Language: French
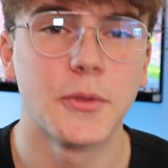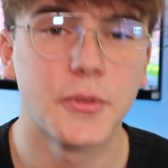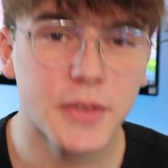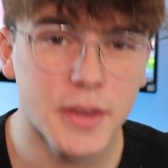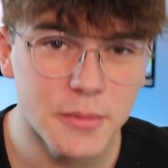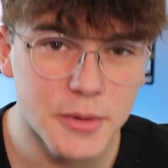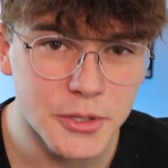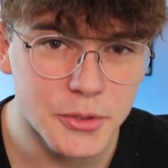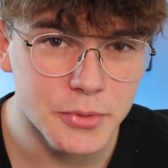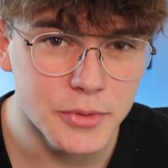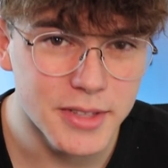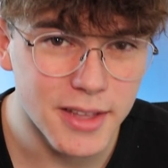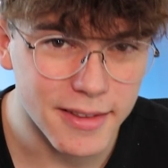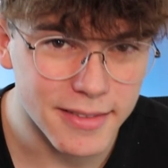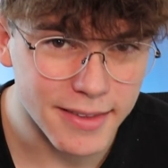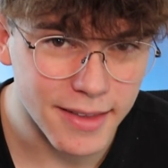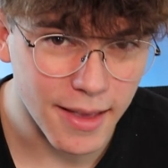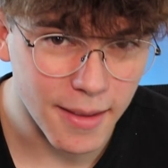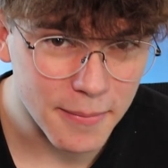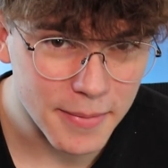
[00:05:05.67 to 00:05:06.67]
Mais en tout cas, moi, je vous dis
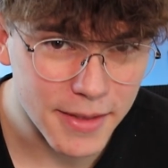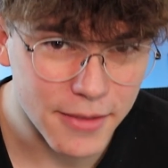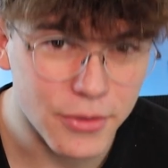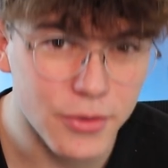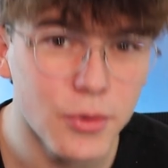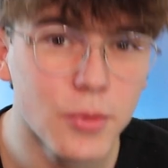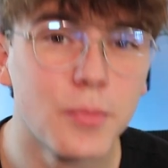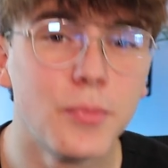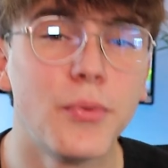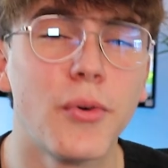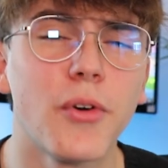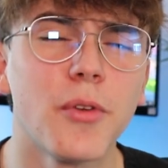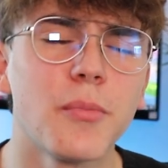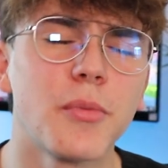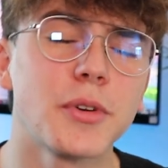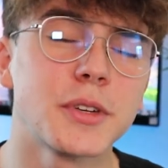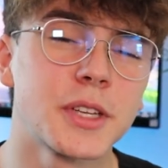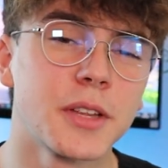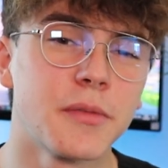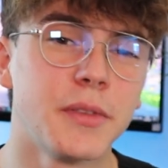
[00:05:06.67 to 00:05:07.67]
à très bientôt pour une
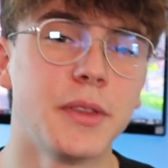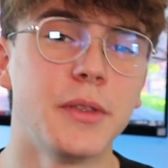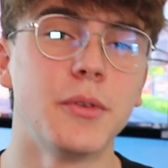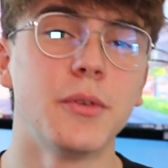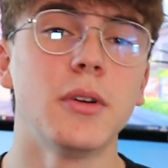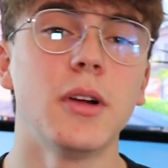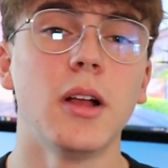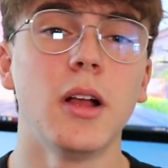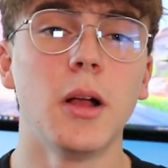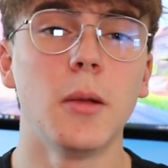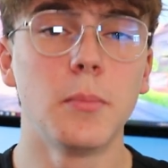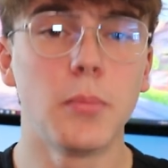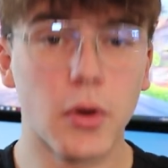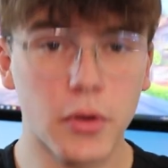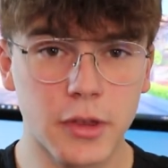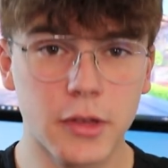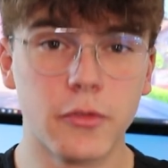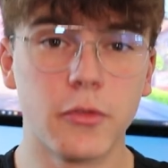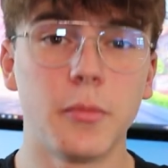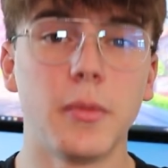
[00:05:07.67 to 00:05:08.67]
prochaine vidéo.
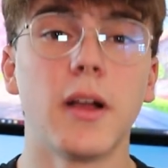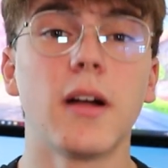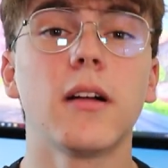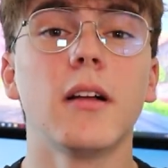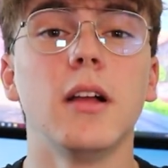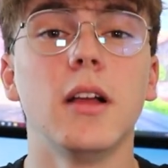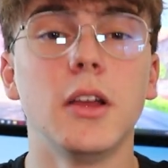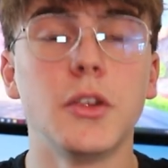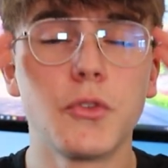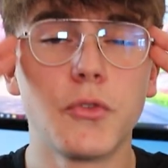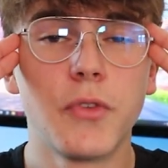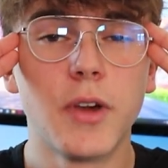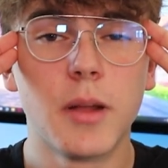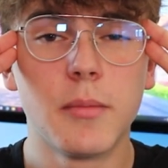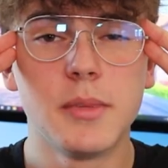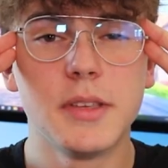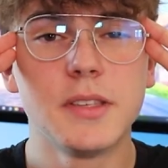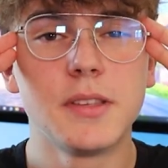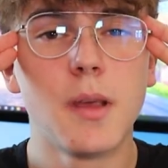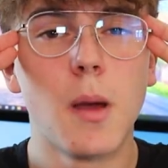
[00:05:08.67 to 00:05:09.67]
Portez-vous bien, je vous fais
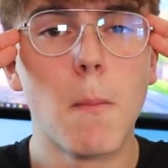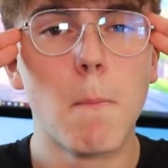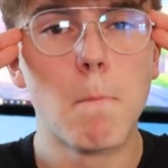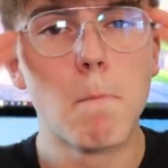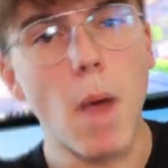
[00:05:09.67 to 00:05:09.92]
la bise.